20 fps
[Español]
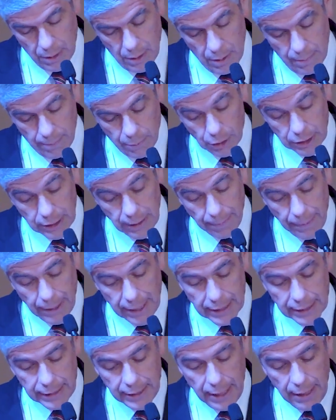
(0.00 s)
Por otra
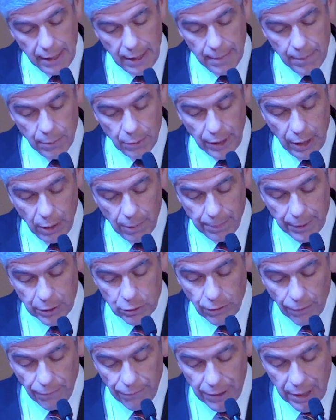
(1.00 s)
parte, hemos dado
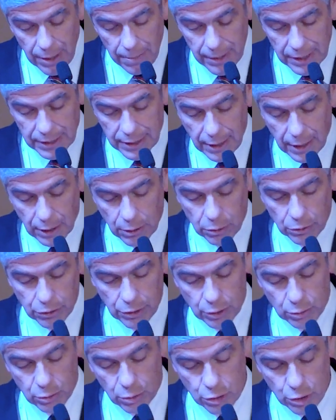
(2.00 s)
pasos firmes en la
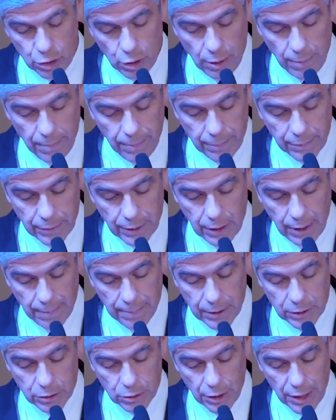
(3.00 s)
constitución de la
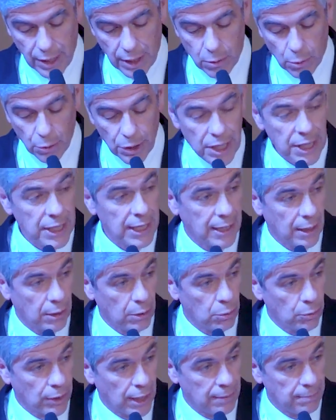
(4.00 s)
personalidad jurídica de
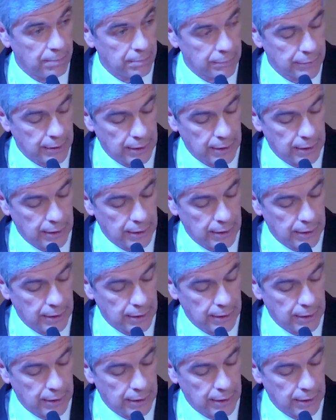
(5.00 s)
Ducal.